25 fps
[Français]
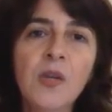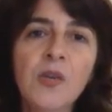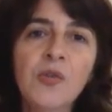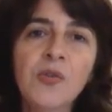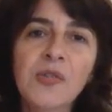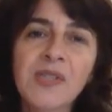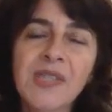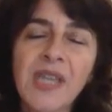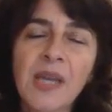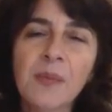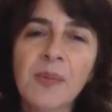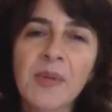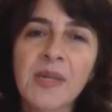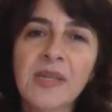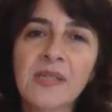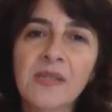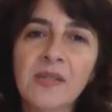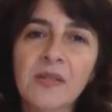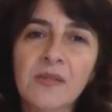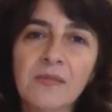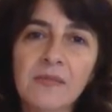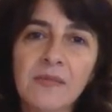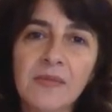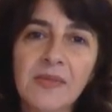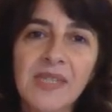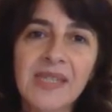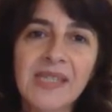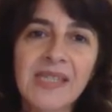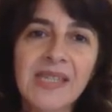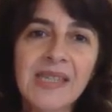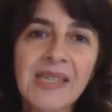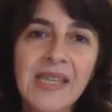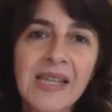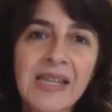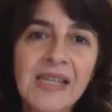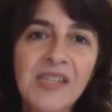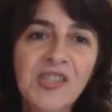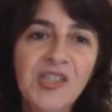Jusqu'à présent, des
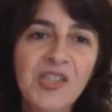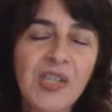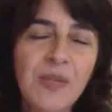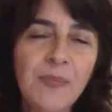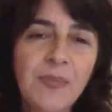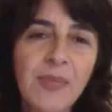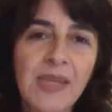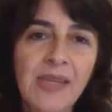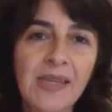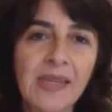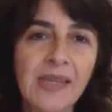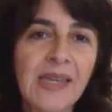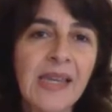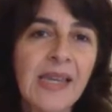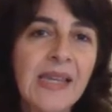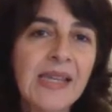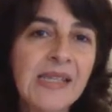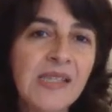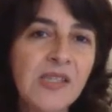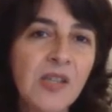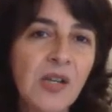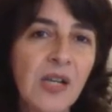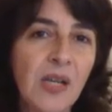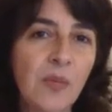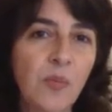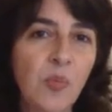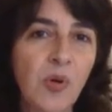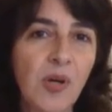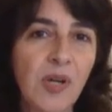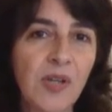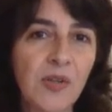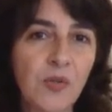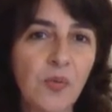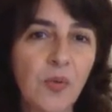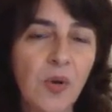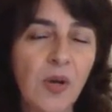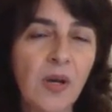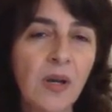analyses chimiques réalisées en
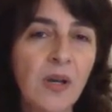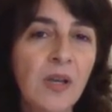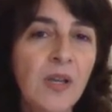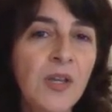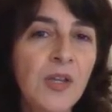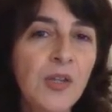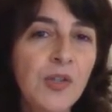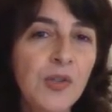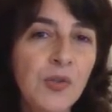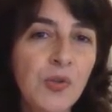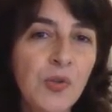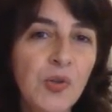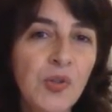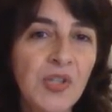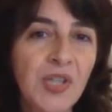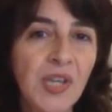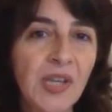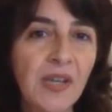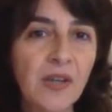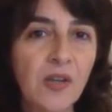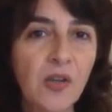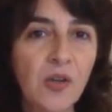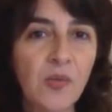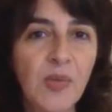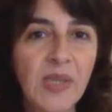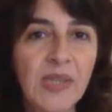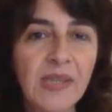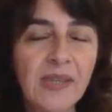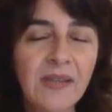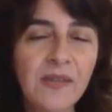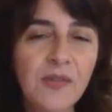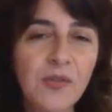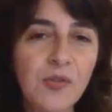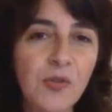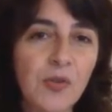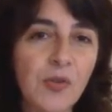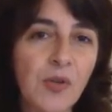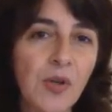laboratoire suggèrent que mes
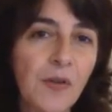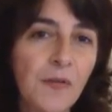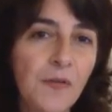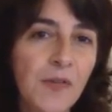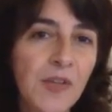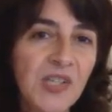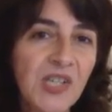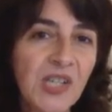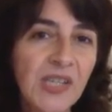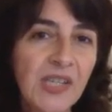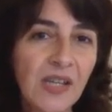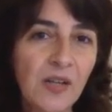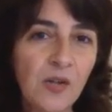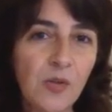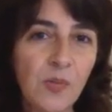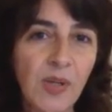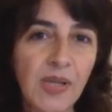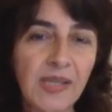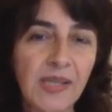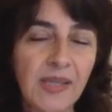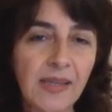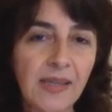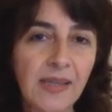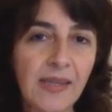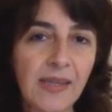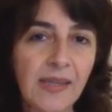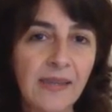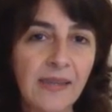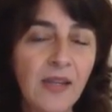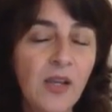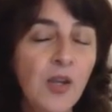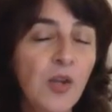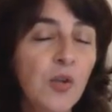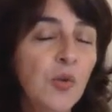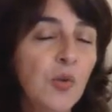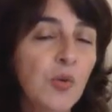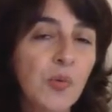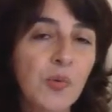teintures végétales-bactériennes
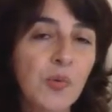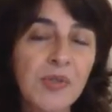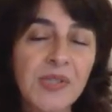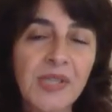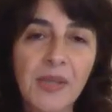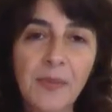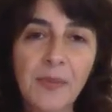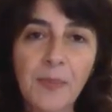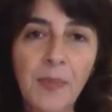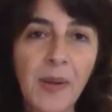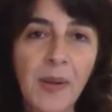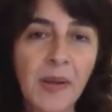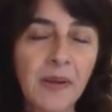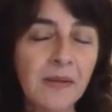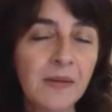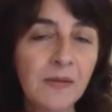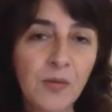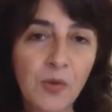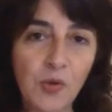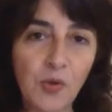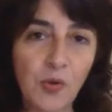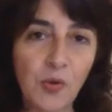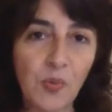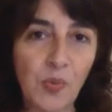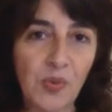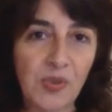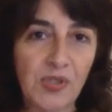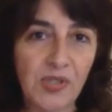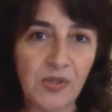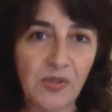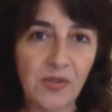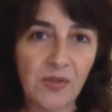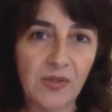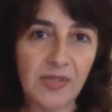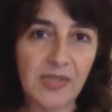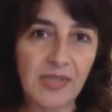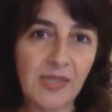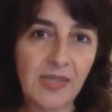ne contiennent pas de composés
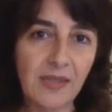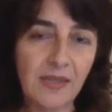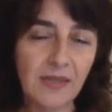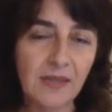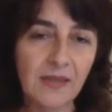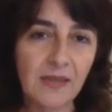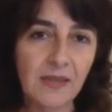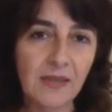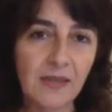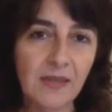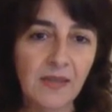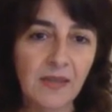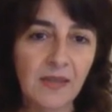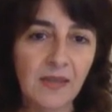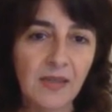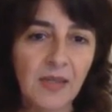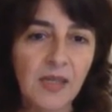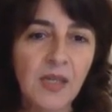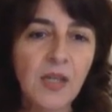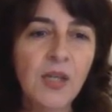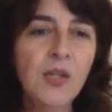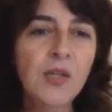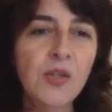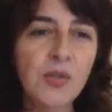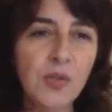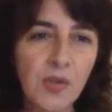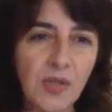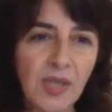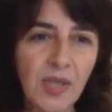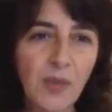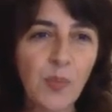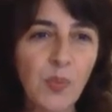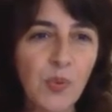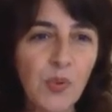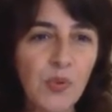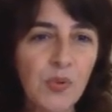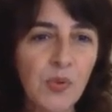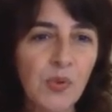toxiques. Ce qui
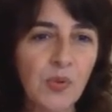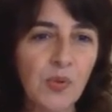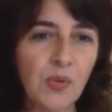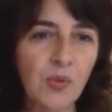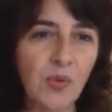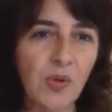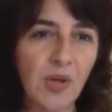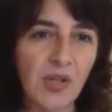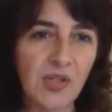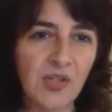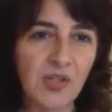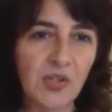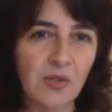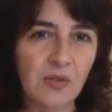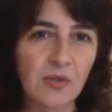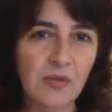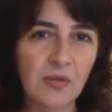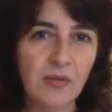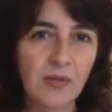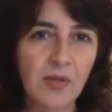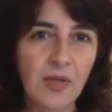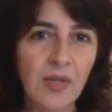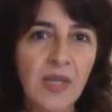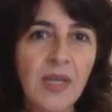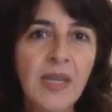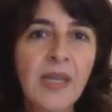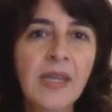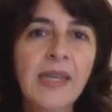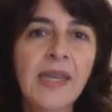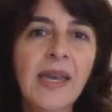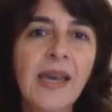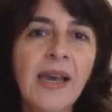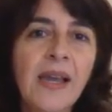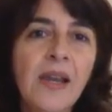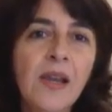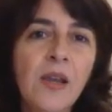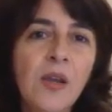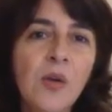est plutôt encourageant,
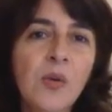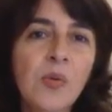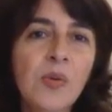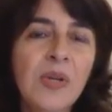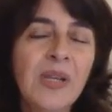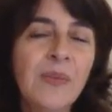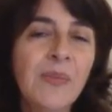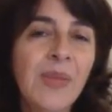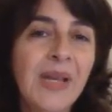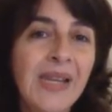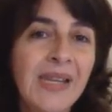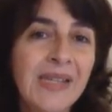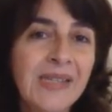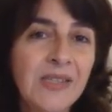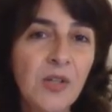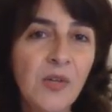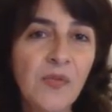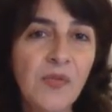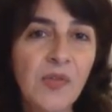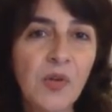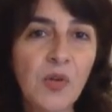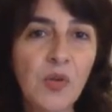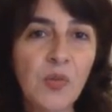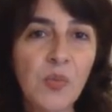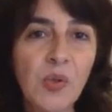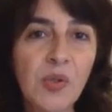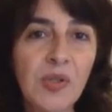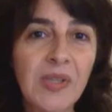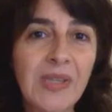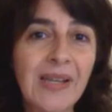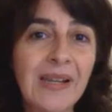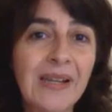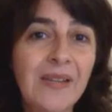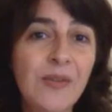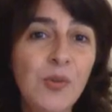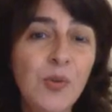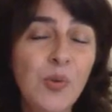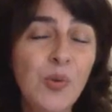car à l'heure où les maladies
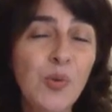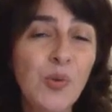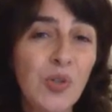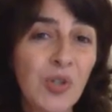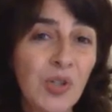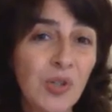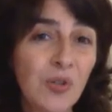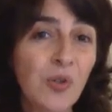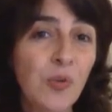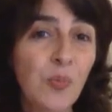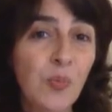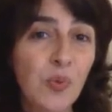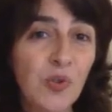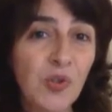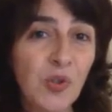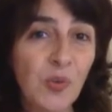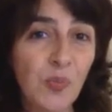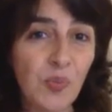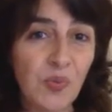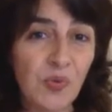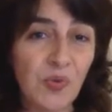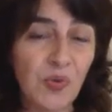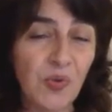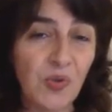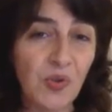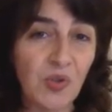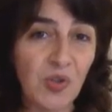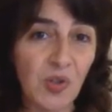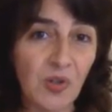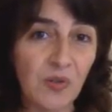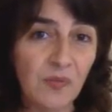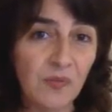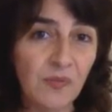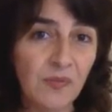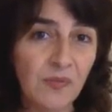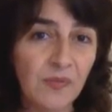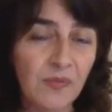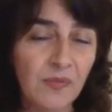environnementales touchent de plus en plus de gens,